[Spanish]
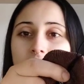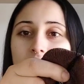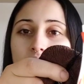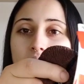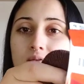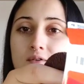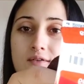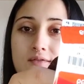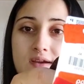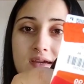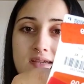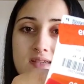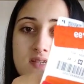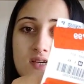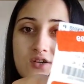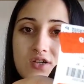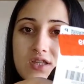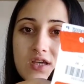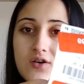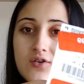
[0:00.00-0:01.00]
Como veis,
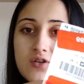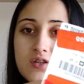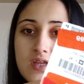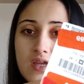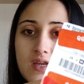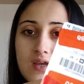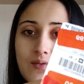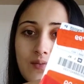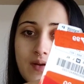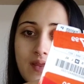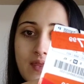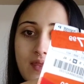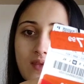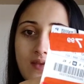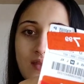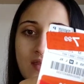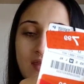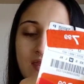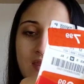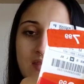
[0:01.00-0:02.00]
ya os digo, tenía un
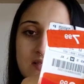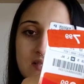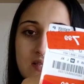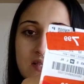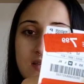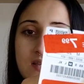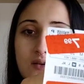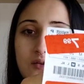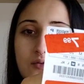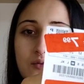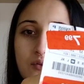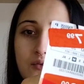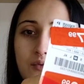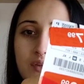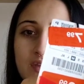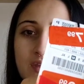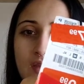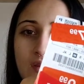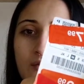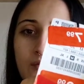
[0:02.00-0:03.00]
precio de
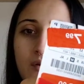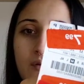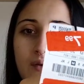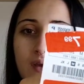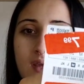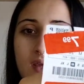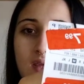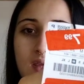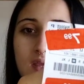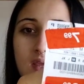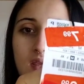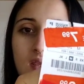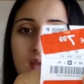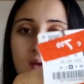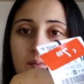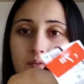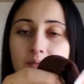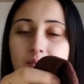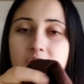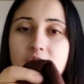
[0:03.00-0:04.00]
17,99 y
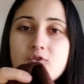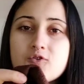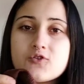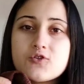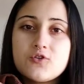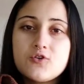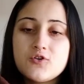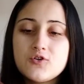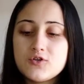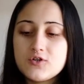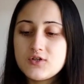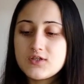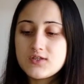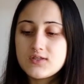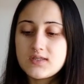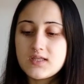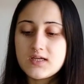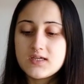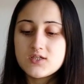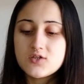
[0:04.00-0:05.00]
a mí me costó
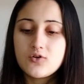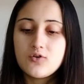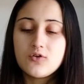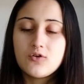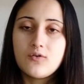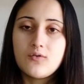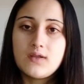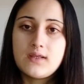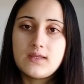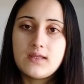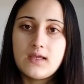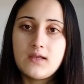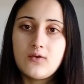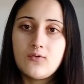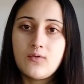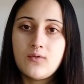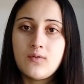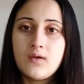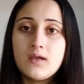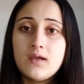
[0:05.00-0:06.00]

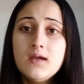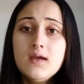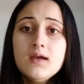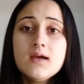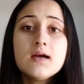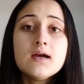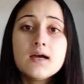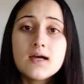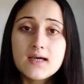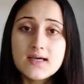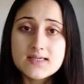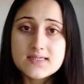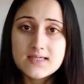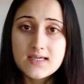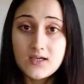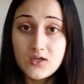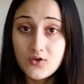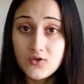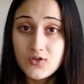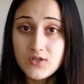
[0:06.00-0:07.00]
3,99. Así
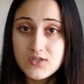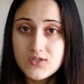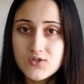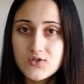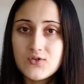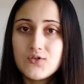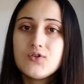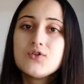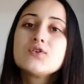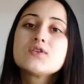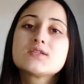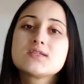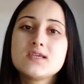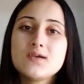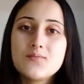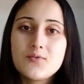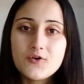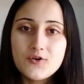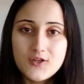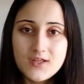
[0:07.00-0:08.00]
que lo dicho,
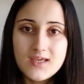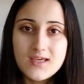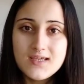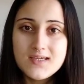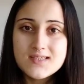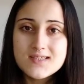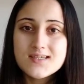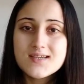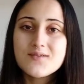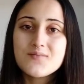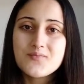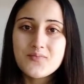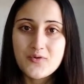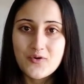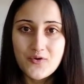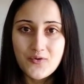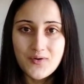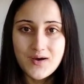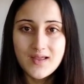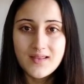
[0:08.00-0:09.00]
si podéis,
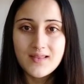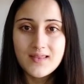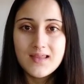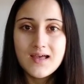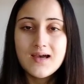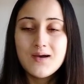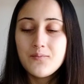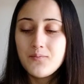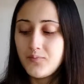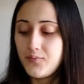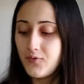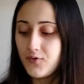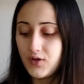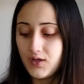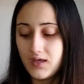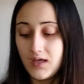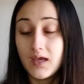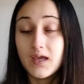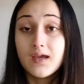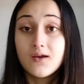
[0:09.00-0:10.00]
probadla
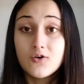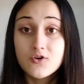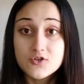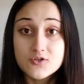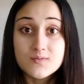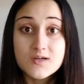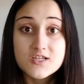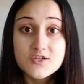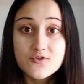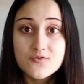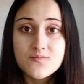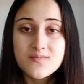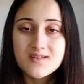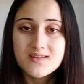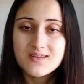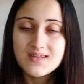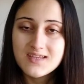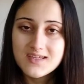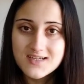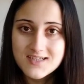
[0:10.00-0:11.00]
porque os va a
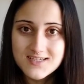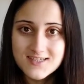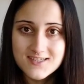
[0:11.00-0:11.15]
sorprender